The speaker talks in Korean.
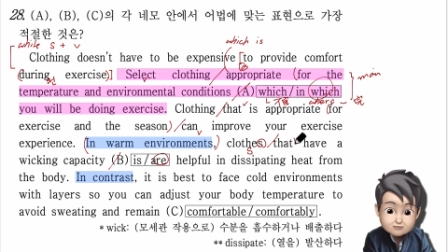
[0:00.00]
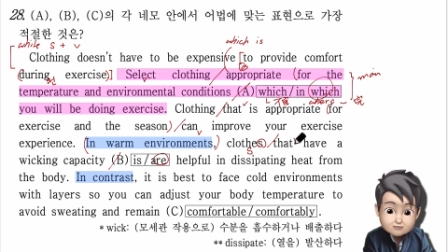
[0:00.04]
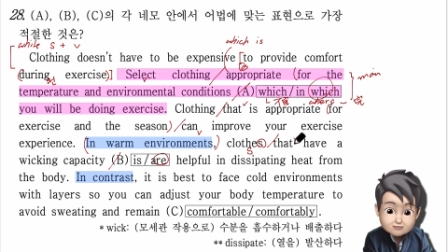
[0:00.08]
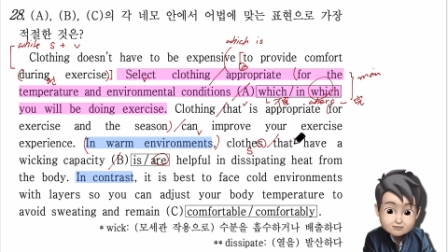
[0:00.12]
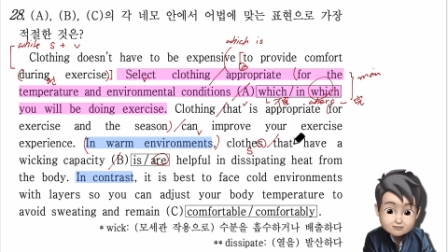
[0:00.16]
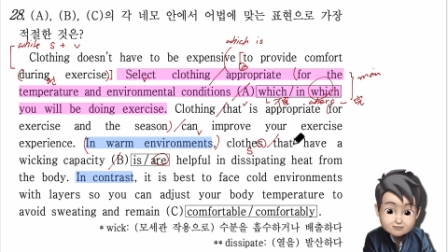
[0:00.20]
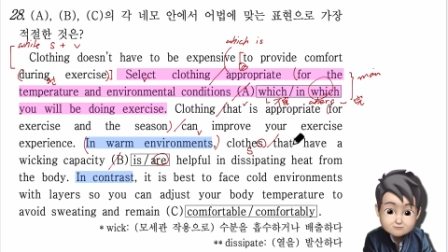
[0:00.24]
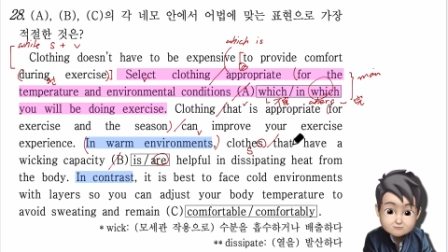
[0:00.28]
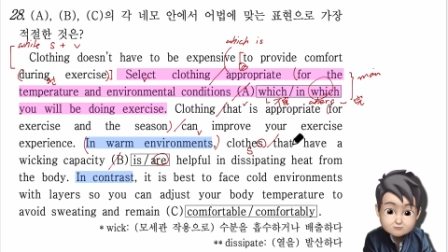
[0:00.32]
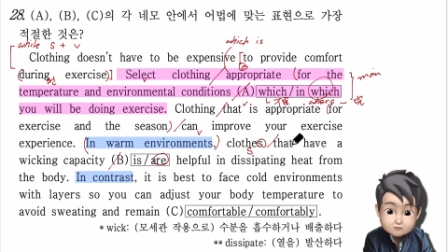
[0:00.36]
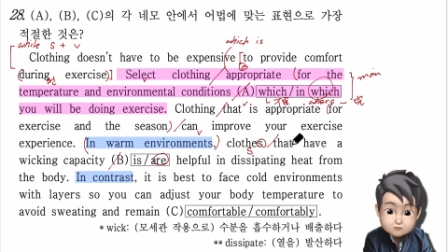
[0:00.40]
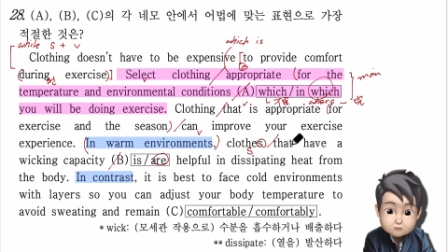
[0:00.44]

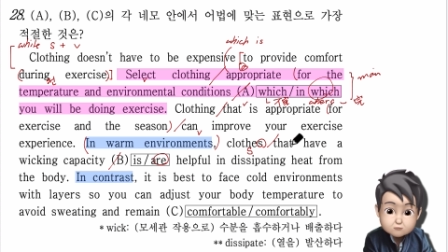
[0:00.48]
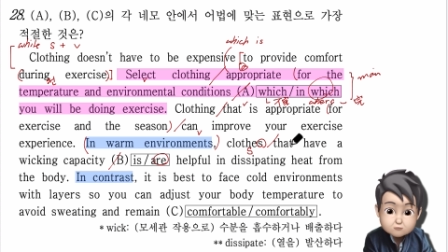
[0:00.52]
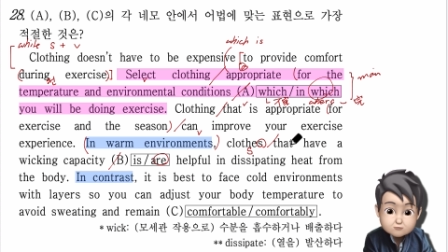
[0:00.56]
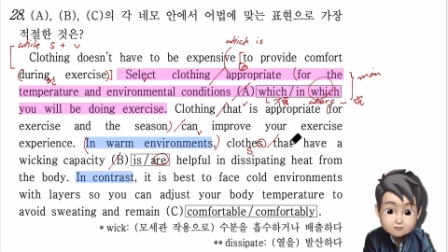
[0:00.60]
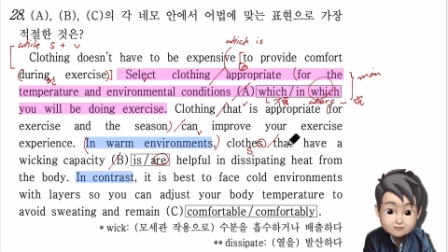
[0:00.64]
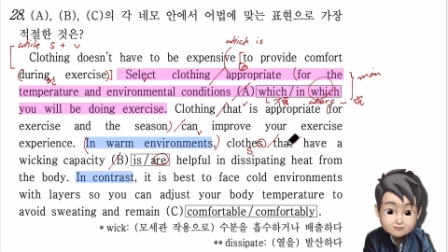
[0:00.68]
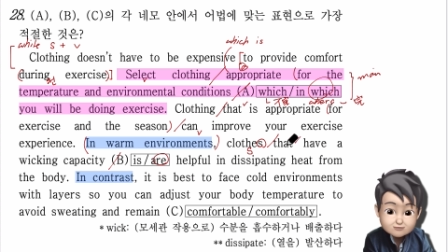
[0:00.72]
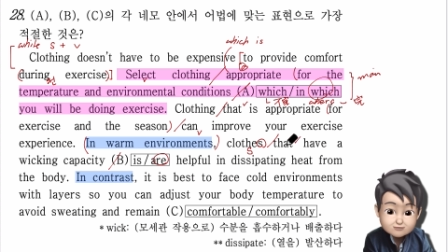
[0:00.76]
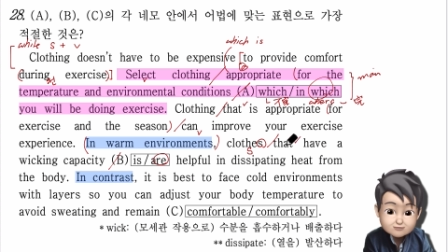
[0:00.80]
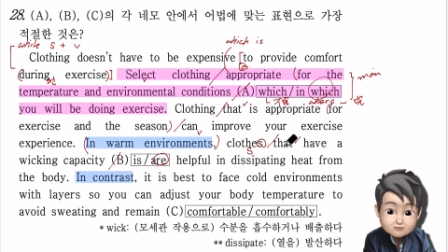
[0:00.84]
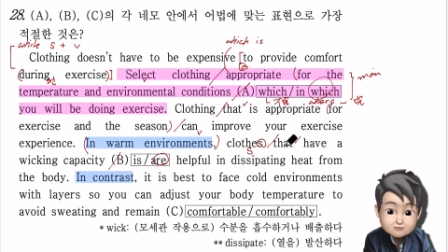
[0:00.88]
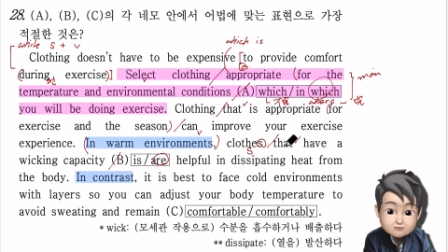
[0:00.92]
have a
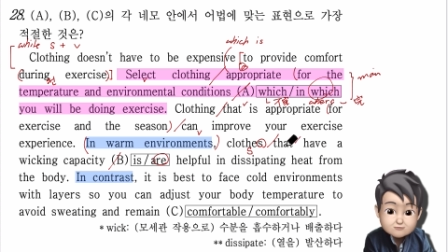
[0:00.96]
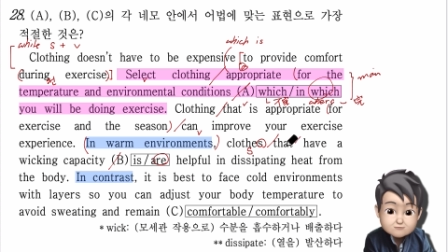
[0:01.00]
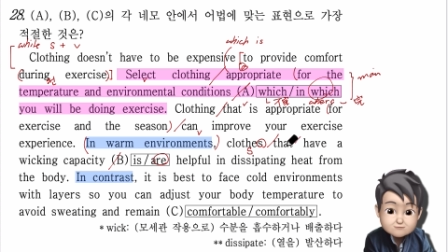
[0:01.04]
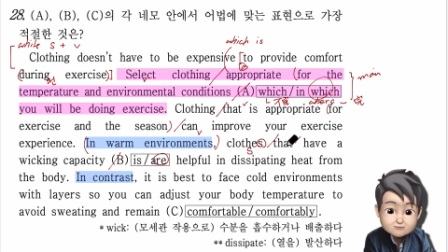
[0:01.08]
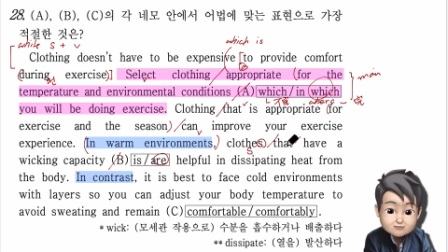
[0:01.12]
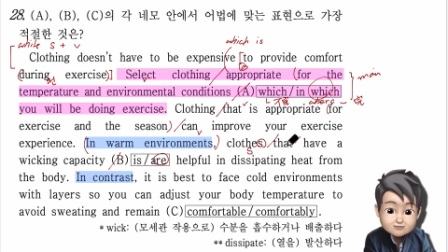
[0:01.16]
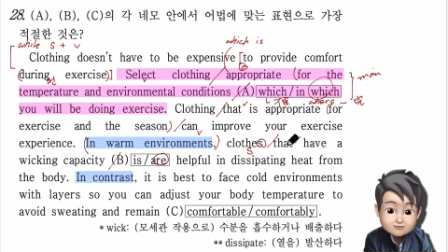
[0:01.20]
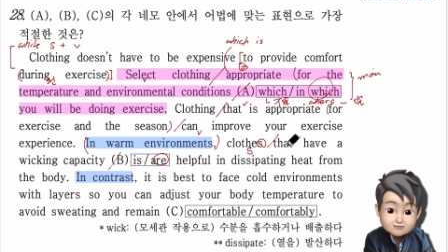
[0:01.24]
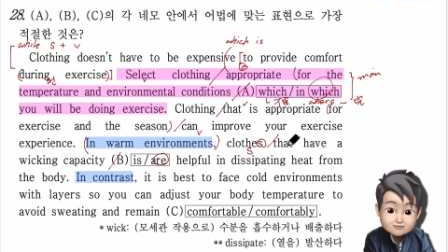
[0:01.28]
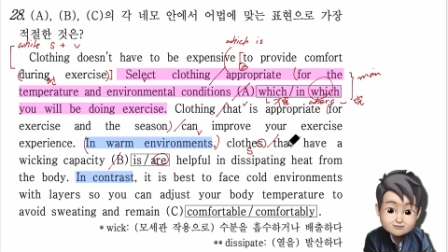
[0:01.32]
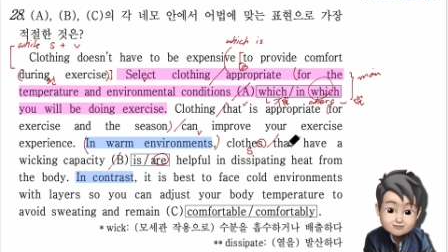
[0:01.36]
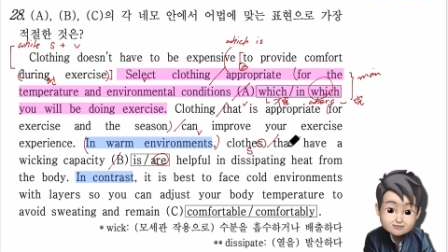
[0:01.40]
wicking
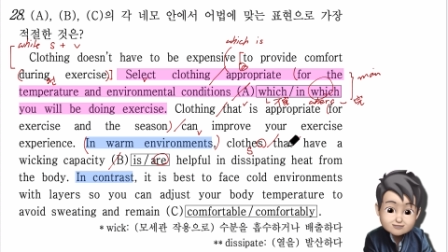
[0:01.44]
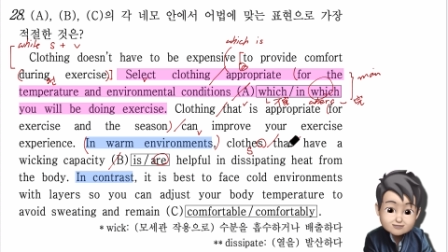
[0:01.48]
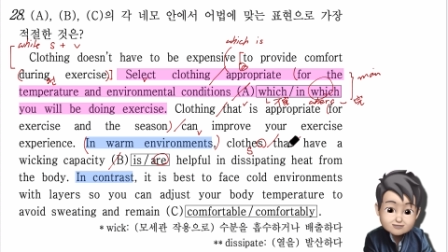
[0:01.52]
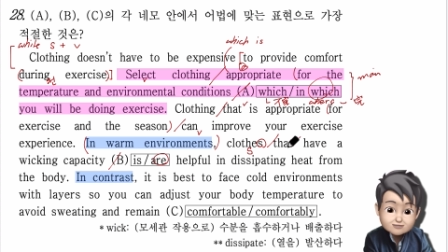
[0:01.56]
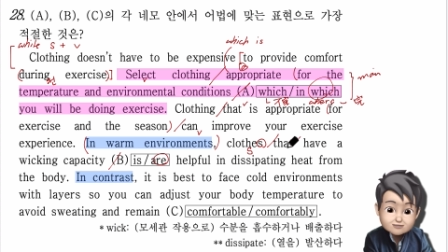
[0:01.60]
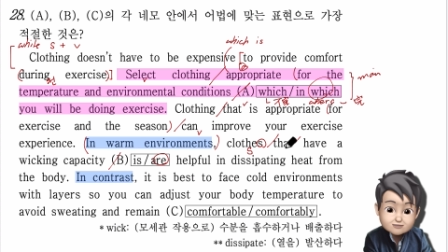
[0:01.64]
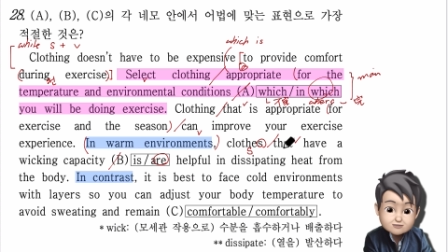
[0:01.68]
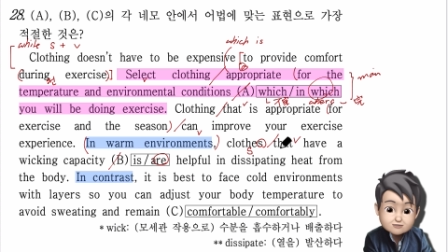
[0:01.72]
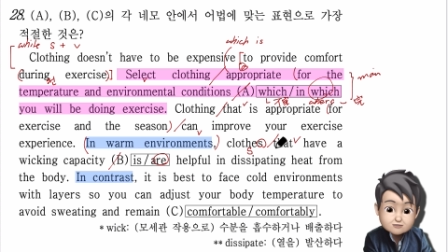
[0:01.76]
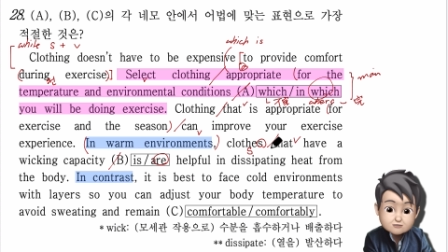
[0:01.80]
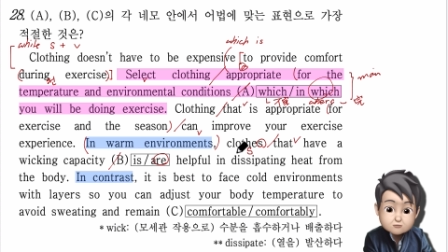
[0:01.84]
capacity.